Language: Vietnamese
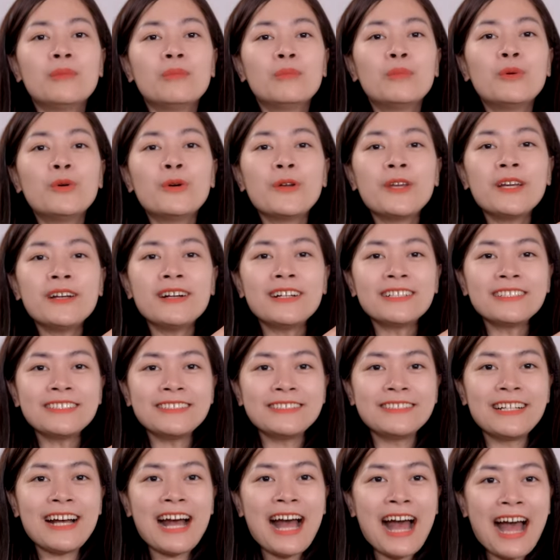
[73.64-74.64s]
Mùi hương
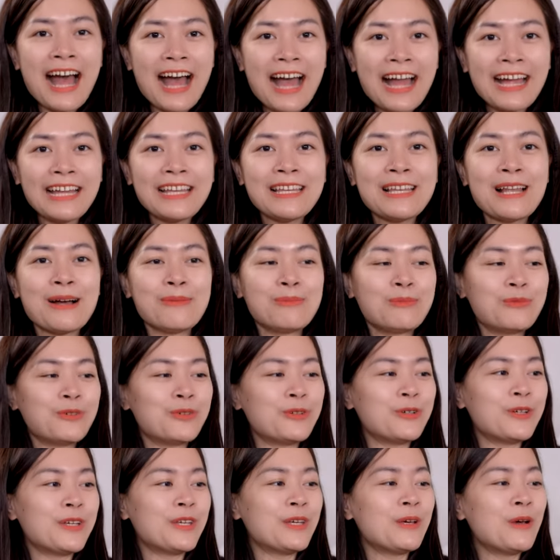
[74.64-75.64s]
thứ hai là
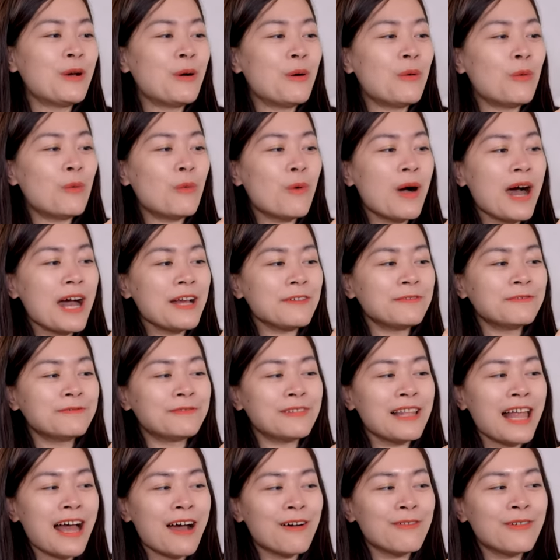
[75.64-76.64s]
mùi
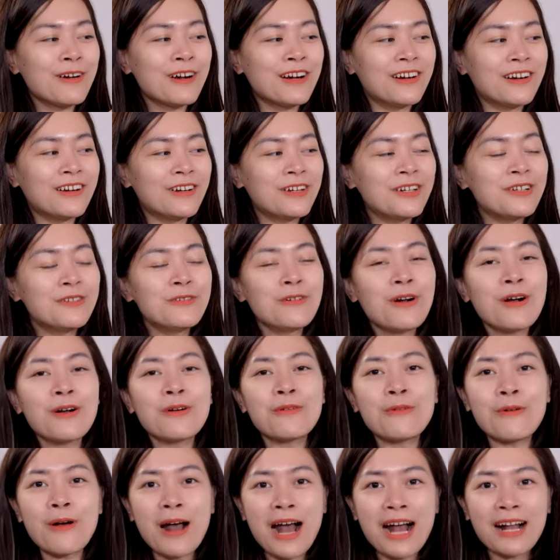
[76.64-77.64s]
Wildflower,
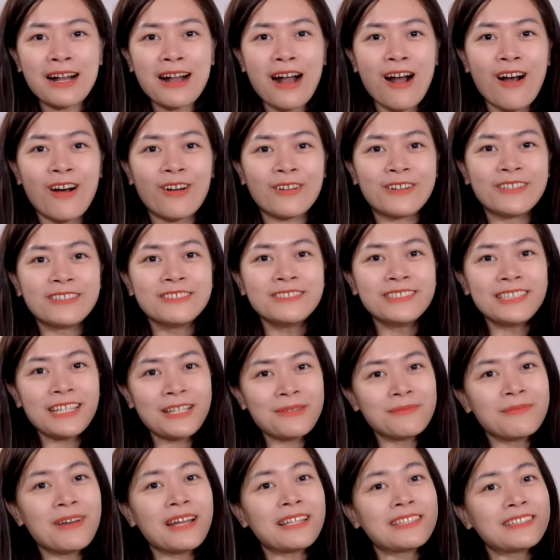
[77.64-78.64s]
hương hoa cỏ nữ
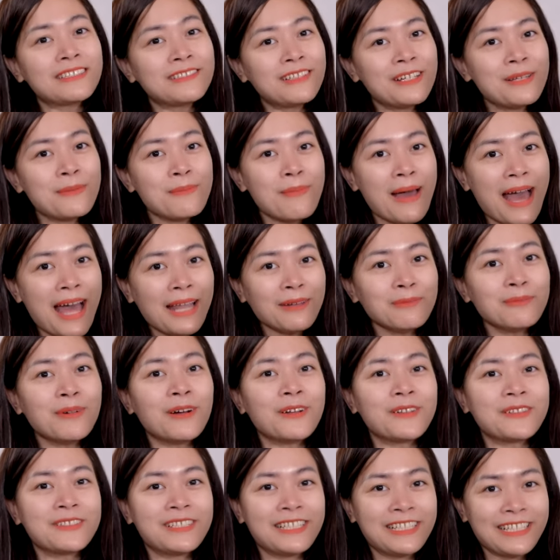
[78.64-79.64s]
tính và tươi mát
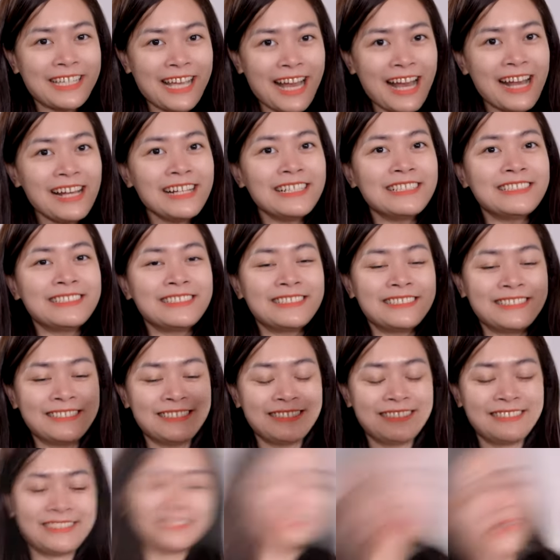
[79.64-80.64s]
mọi người nhé.
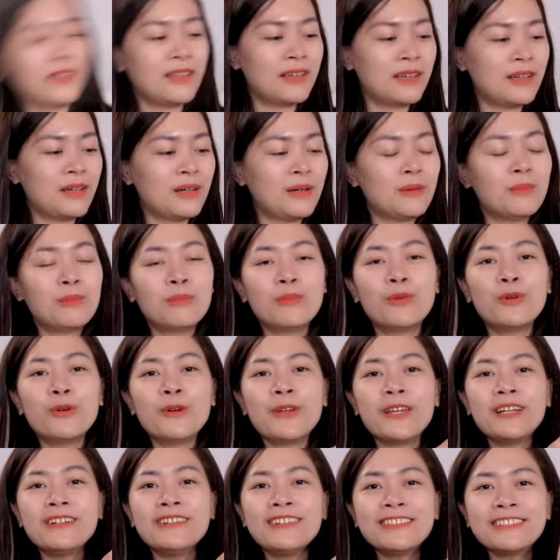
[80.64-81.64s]

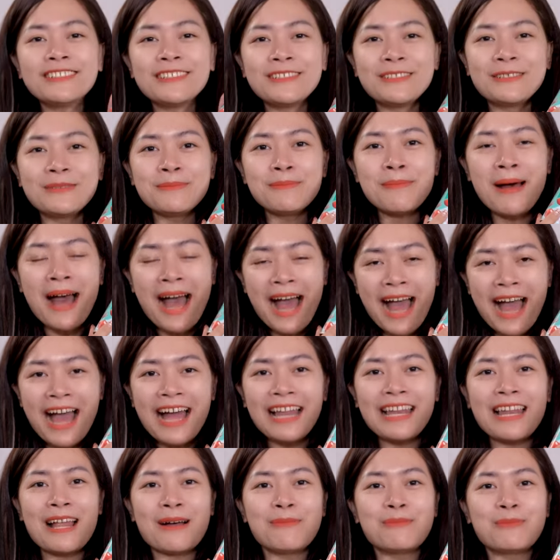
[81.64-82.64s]
Mùi hương thứ
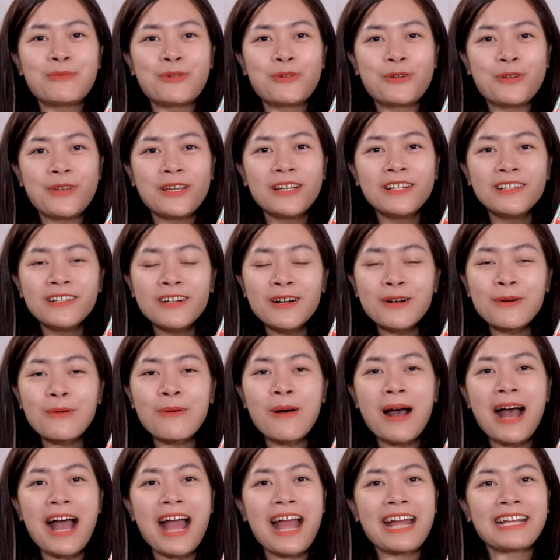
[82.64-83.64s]
ba là mùi hương
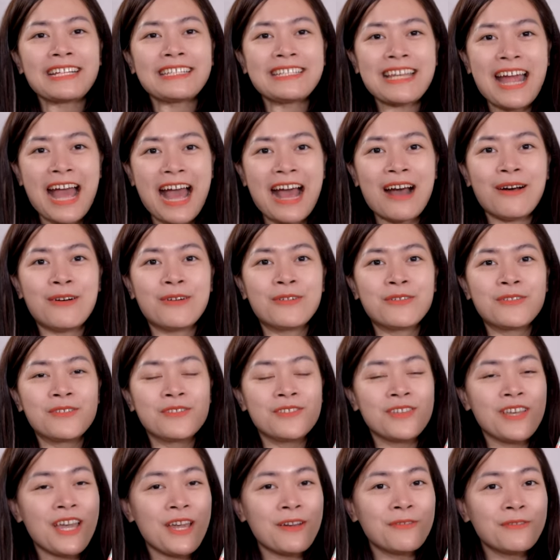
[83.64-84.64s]
hoa anh đào,
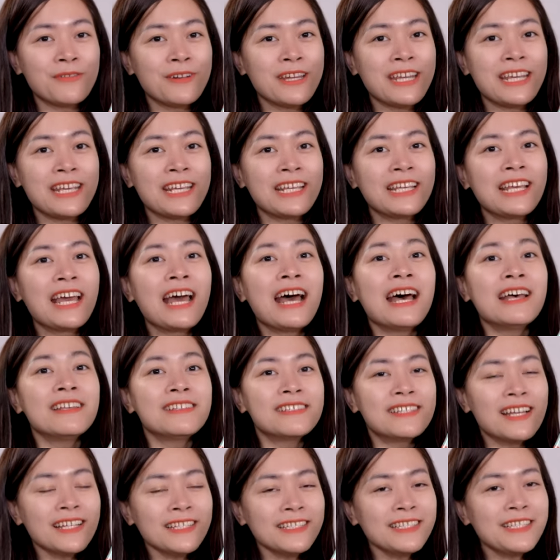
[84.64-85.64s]
cherry.
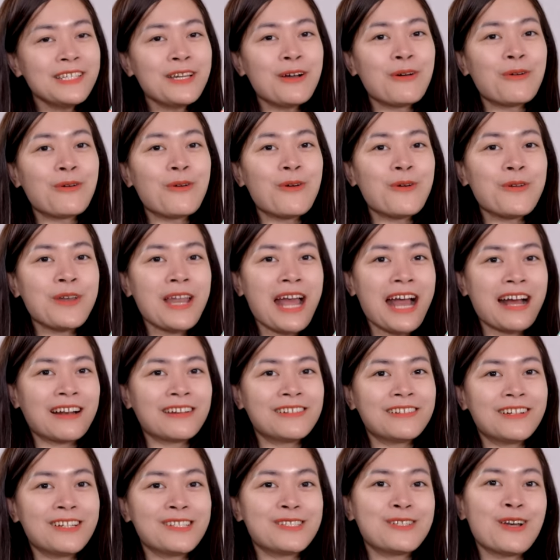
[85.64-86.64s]
Rất nhiều cô
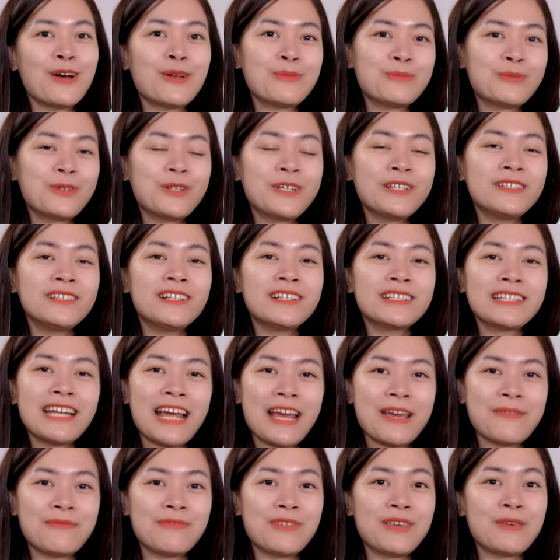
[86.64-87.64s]
nàng lựa chọn mùi hương
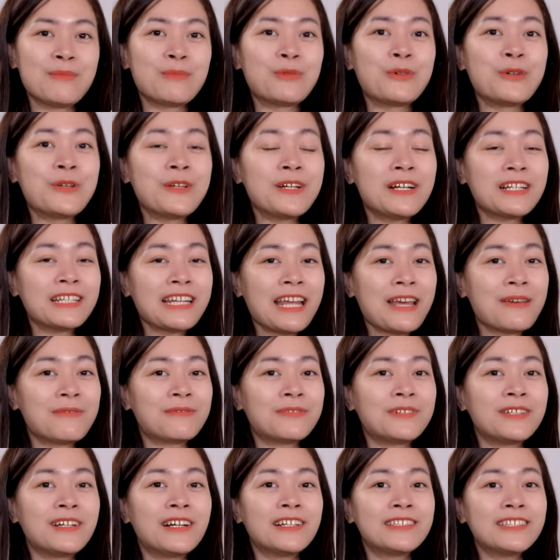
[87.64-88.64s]
này vì mùi hương này
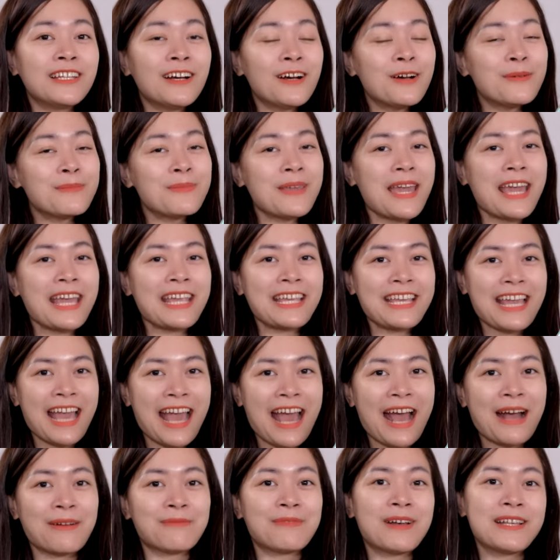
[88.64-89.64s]
vừa thơm nhẹ
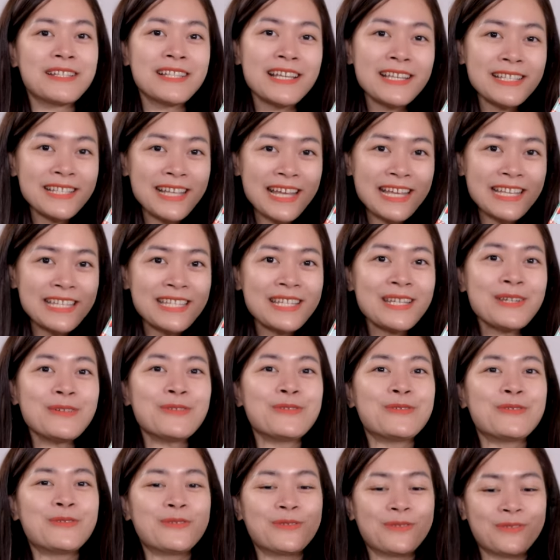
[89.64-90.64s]
nhàng và rất dễ
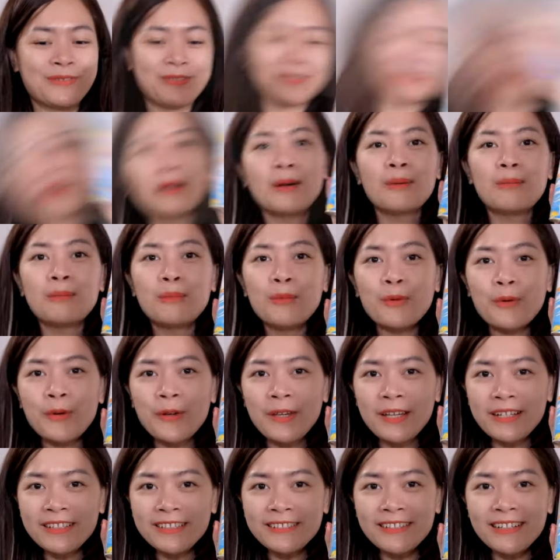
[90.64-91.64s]
chịu.
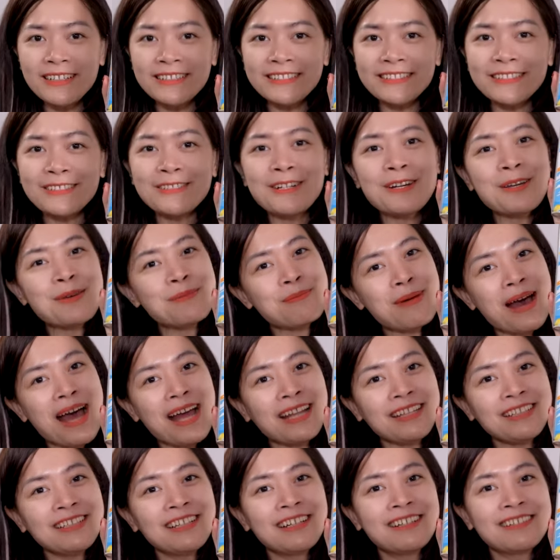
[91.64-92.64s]
Mùi hương tươi
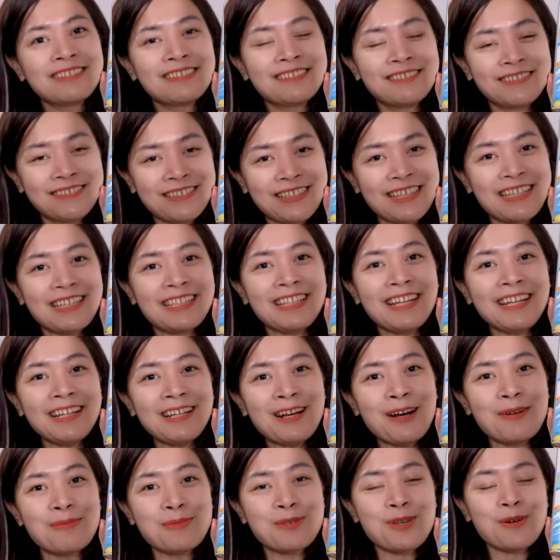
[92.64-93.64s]
mát, cực kỳ
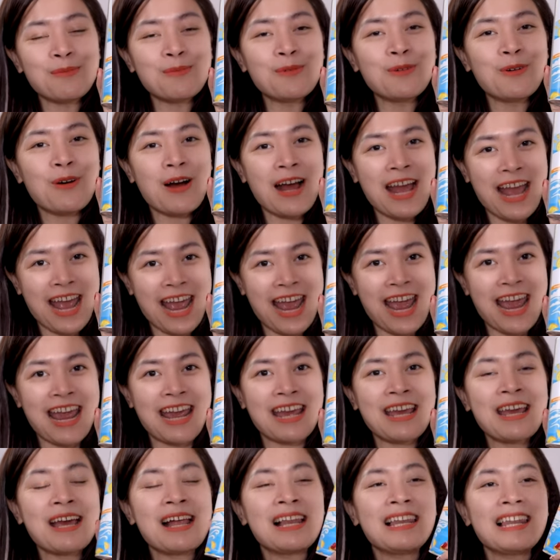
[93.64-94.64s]
thích hợp cho mùa
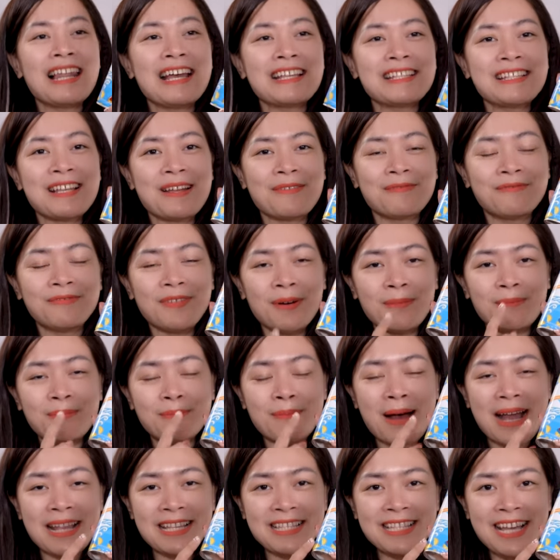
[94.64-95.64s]
hè, là sản
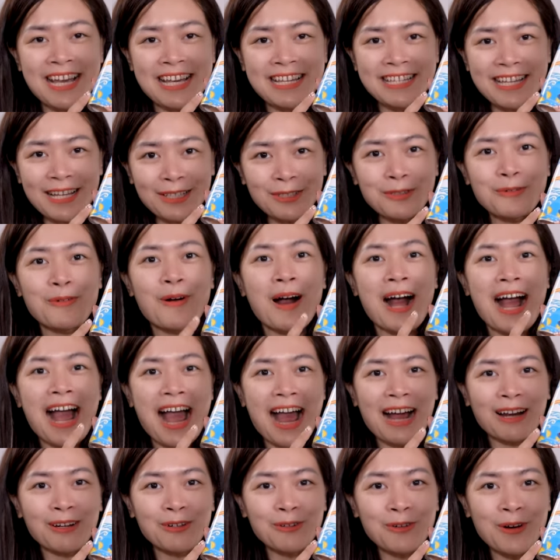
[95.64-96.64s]
phẩm bán chạy nhất của
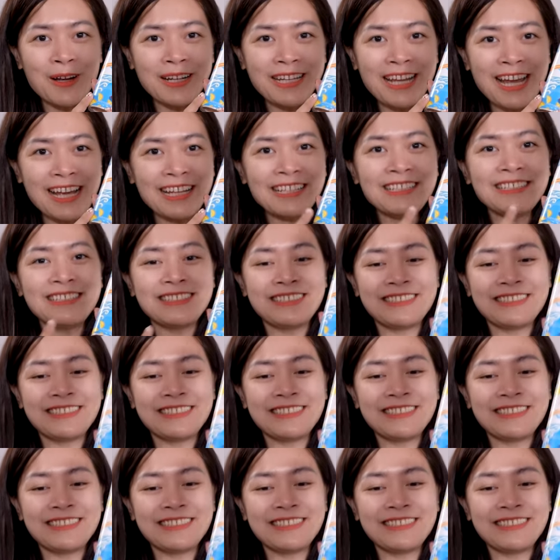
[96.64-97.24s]
hãng luôn đấy.